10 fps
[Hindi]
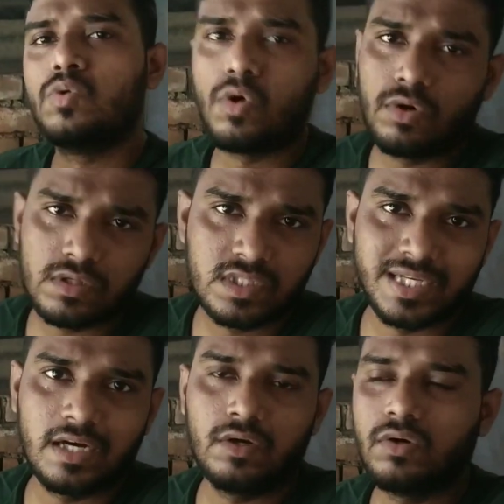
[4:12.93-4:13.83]
वो
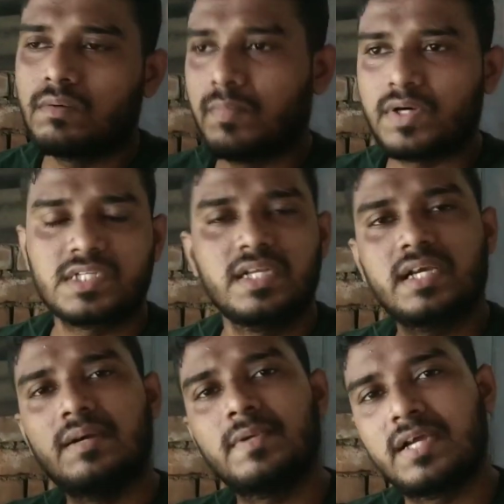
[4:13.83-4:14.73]
सेलर लोग बोर्ड्स
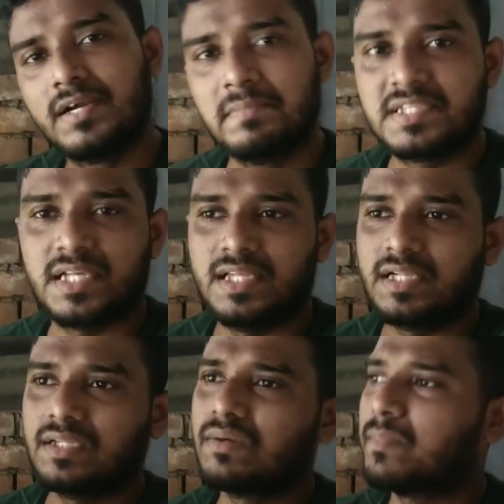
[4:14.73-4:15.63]
लेके अपने घर में चले
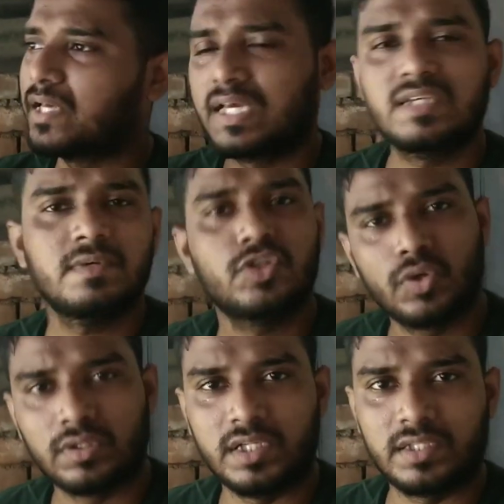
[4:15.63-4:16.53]
जाते हैं और बड़े केज में
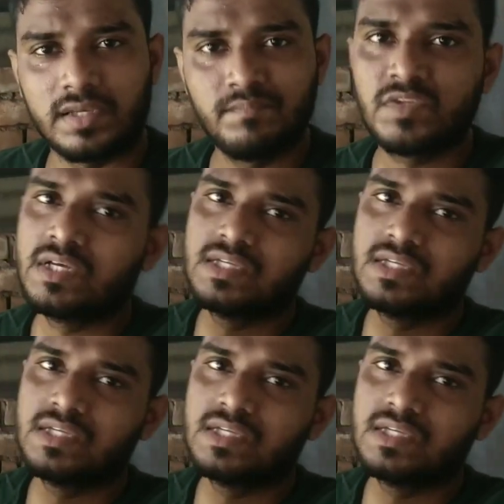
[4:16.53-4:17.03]
छोड़ देते हैं